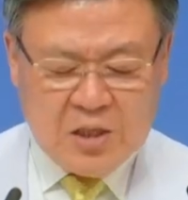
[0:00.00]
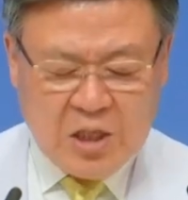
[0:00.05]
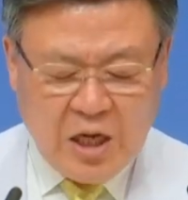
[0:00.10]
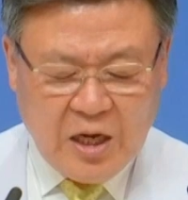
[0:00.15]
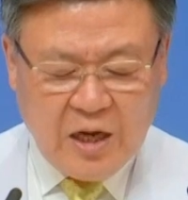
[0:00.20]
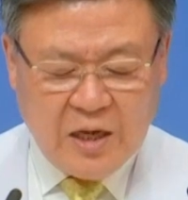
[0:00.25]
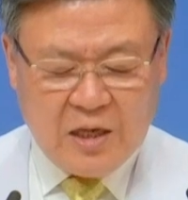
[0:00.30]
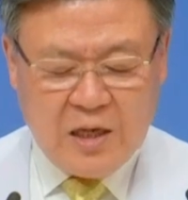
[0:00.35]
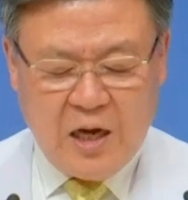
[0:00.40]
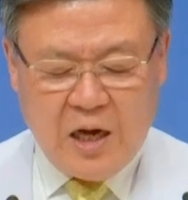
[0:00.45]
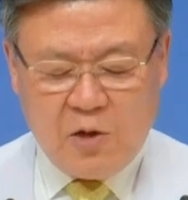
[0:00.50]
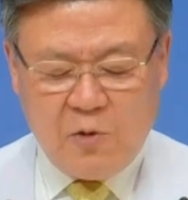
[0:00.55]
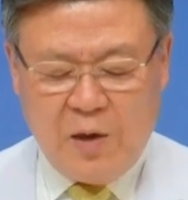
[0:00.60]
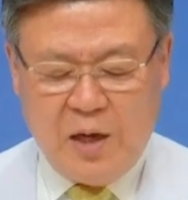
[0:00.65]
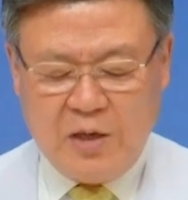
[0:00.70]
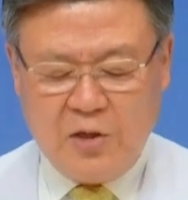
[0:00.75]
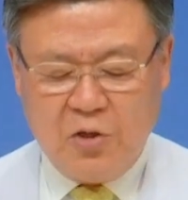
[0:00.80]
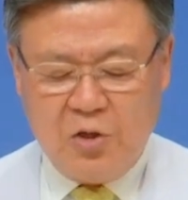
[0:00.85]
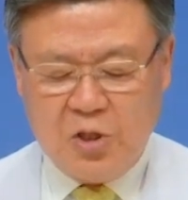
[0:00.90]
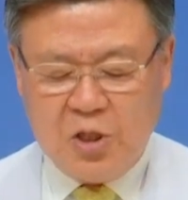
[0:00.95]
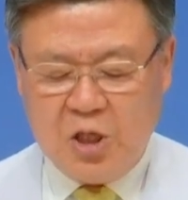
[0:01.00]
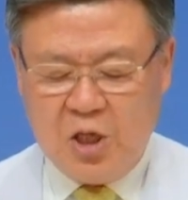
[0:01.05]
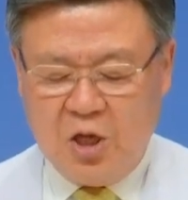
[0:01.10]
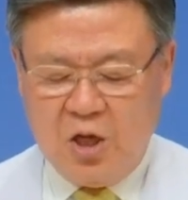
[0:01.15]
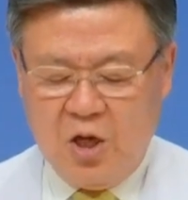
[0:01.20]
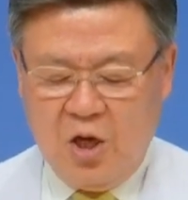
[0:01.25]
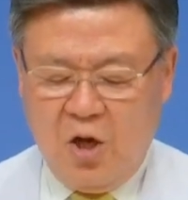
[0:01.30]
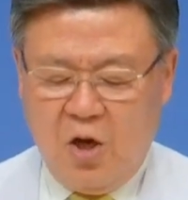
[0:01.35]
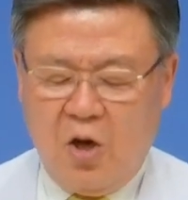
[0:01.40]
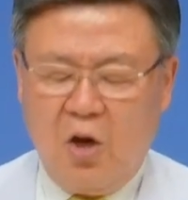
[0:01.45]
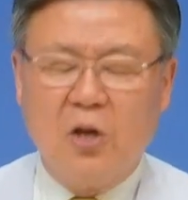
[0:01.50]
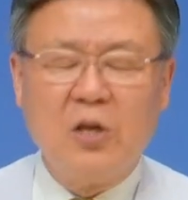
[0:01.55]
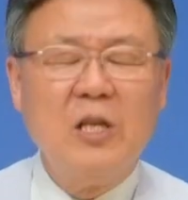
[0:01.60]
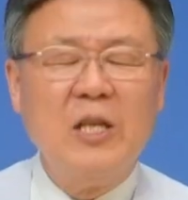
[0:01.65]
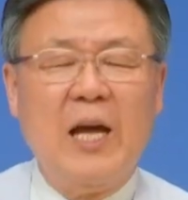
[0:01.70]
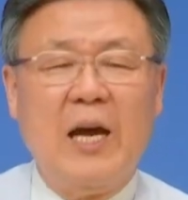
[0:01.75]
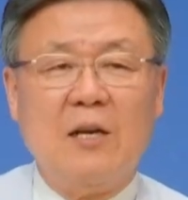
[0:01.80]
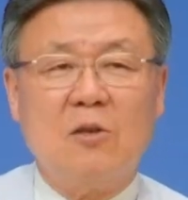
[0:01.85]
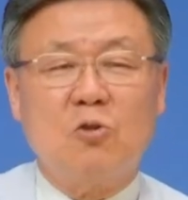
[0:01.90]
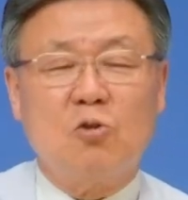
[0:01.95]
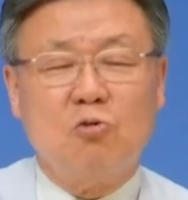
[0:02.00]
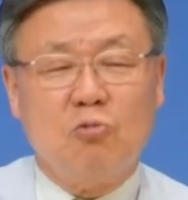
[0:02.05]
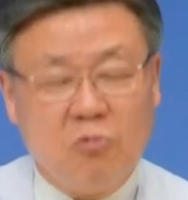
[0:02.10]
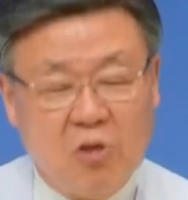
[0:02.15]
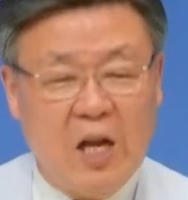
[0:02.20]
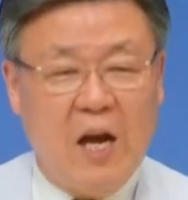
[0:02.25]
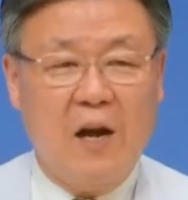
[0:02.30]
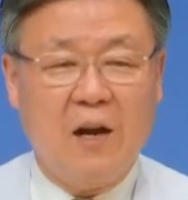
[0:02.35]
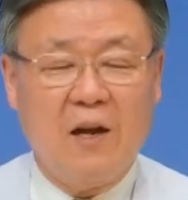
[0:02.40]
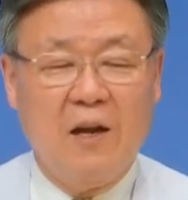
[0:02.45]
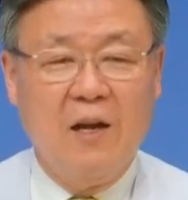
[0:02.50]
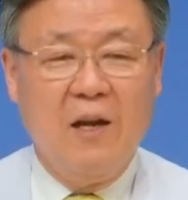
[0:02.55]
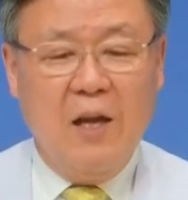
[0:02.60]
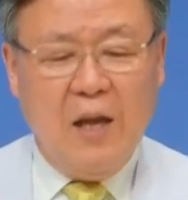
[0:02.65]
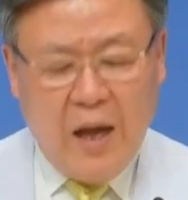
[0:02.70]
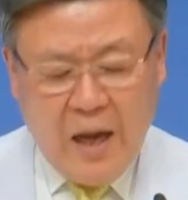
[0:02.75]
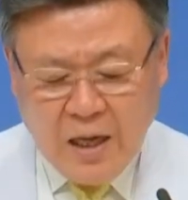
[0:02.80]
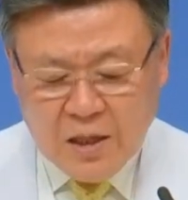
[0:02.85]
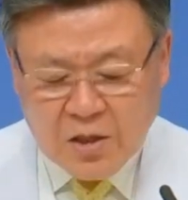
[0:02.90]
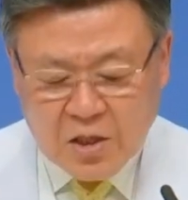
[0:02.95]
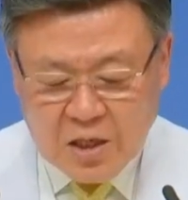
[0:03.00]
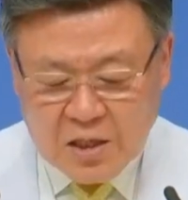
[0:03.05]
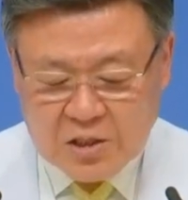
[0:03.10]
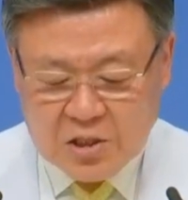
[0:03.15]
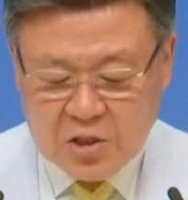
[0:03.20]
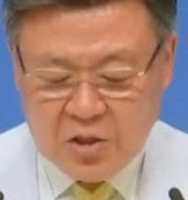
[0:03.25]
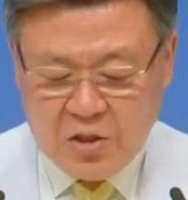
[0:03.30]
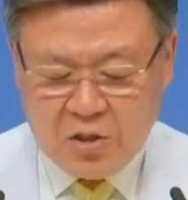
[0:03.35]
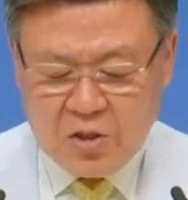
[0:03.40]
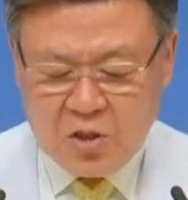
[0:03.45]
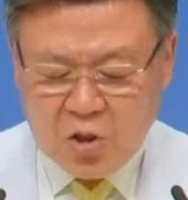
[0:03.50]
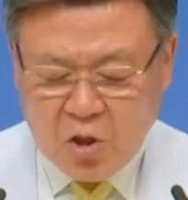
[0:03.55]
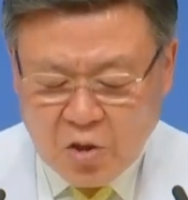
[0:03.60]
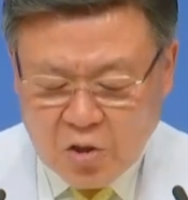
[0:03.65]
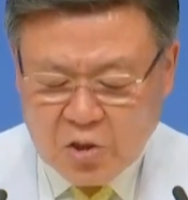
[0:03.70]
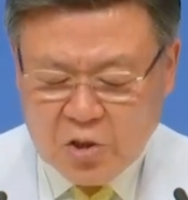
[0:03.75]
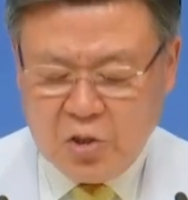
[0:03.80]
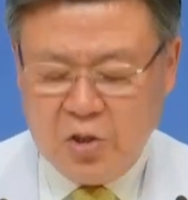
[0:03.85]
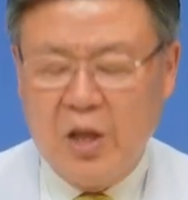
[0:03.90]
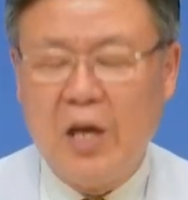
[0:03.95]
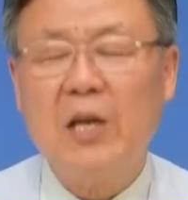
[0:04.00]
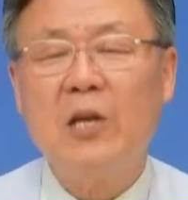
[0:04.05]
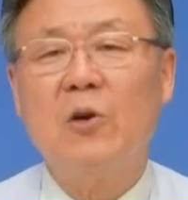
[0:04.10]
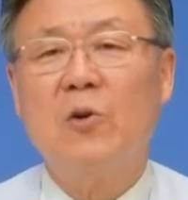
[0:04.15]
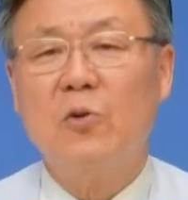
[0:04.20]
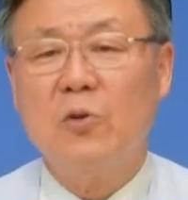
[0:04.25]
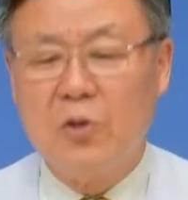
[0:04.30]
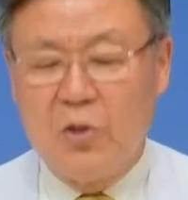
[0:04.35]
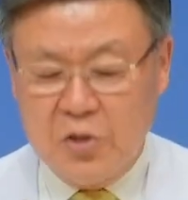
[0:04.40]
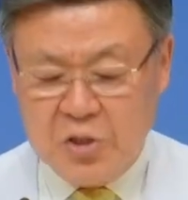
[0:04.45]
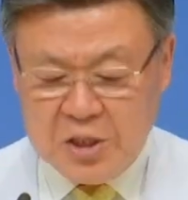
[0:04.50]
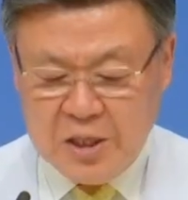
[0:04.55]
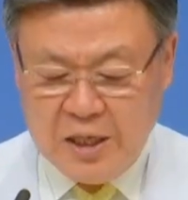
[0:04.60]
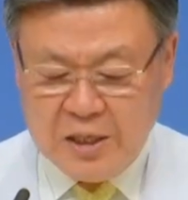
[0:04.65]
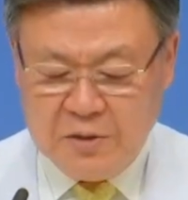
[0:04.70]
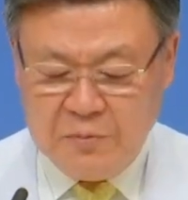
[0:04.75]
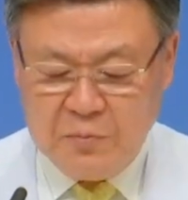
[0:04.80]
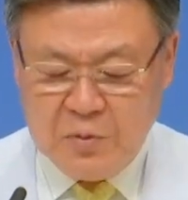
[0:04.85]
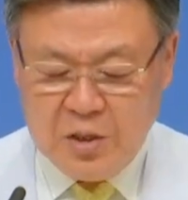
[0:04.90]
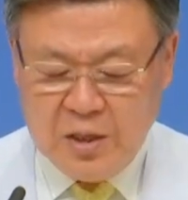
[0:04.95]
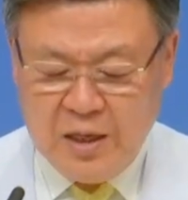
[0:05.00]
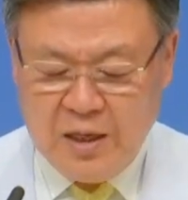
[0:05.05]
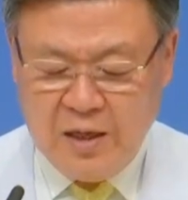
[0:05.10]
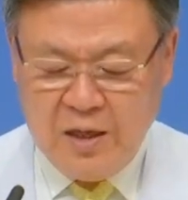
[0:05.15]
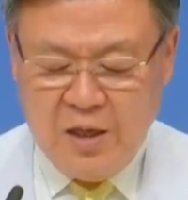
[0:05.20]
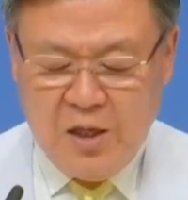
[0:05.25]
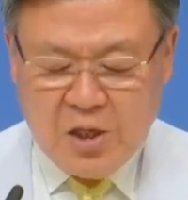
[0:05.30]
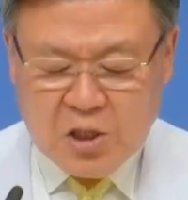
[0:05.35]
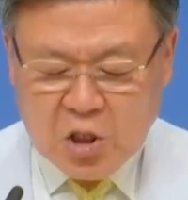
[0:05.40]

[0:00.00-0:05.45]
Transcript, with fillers: 사랑이라고 하는 것이 어느 날 뚝딱 하늘에서 떨어져 내려오는 것이 아닙니다.